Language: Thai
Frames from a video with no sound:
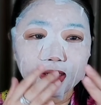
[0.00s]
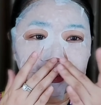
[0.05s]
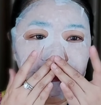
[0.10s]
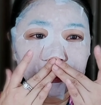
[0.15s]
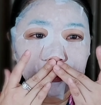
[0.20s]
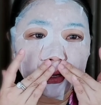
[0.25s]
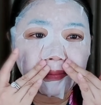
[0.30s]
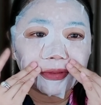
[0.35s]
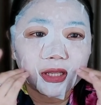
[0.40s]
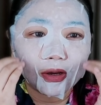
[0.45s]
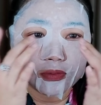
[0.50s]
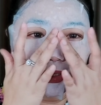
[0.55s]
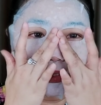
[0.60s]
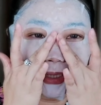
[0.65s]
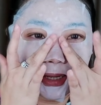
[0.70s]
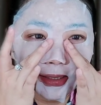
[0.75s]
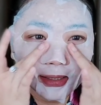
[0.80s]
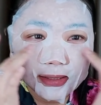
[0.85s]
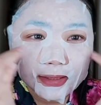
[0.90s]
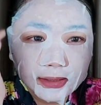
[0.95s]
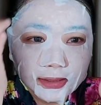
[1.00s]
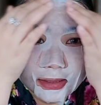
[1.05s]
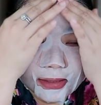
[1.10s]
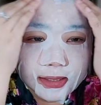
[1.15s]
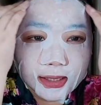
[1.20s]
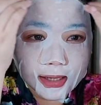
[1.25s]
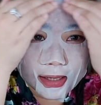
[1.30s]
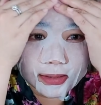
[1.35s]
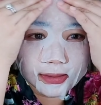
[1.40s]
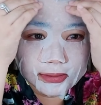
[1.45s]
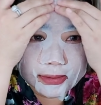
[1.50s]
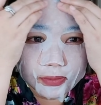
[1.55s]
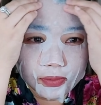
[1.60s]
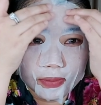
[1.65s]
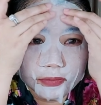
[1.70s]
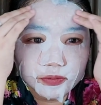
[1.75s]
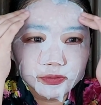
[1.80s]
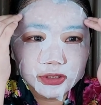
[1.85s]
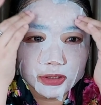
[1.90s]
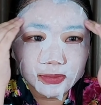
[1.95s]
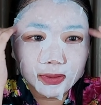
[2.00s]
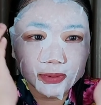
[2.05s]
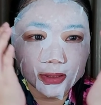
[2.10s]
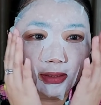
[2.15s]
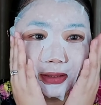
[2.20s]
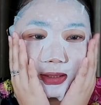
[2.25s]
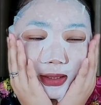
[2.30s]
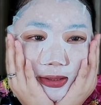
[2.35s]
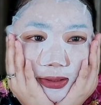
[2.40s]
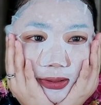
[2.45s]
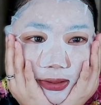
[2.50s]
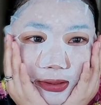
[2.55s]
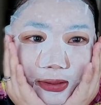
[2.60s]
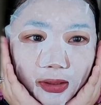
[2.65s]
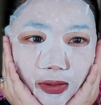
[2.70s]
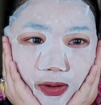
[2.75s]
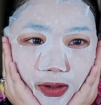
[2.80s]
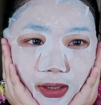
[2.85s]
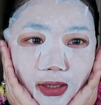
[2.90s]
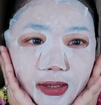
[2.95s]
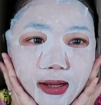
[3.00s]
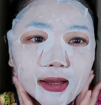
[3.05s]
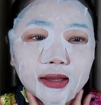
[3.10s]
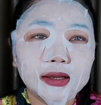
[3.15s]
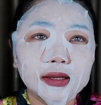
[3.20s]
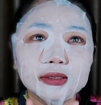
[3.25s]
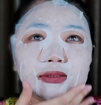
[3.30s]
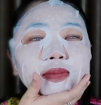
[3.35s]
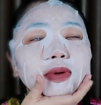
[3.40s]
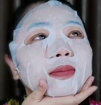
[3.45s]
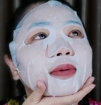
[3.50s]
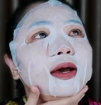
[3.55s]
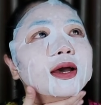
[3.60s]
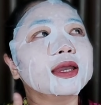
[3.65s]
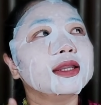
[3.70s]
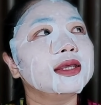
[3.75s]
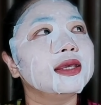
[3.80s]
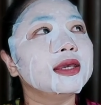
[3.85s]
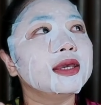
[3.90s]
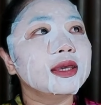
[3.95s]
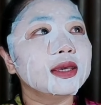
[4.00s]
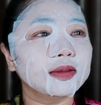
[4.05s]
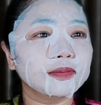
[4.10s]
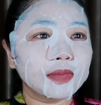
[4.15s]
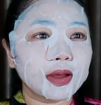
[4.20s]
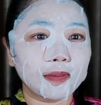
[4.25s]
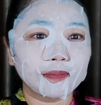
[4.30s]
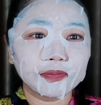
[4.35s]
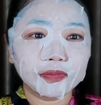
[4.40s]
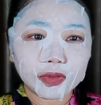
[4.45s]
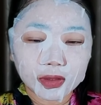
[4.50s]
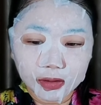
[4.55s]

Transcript: จะมีความเหนียวเหนอะหนานิดนึงนะคะ ที่เติมความชุ่มชื้นแบบนั้นนะคะก็ดีนะสำหรับใครที่แบบ